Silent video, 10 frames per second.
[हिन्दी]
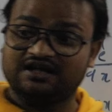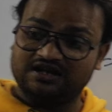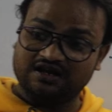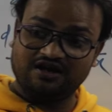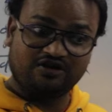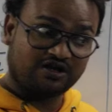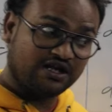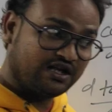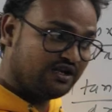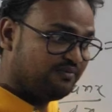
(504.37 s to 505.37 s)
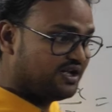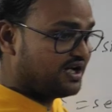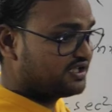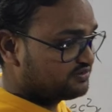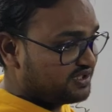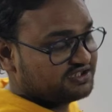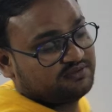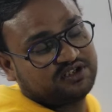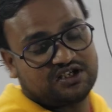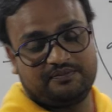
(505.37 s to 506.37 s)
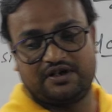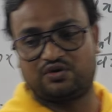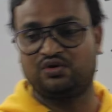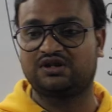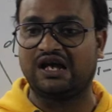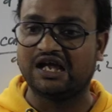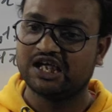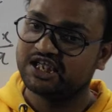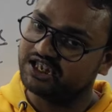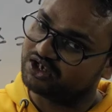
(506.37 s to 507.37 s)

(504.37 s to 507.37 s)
कहना और करने में आसमान जमीन का फर्क होता है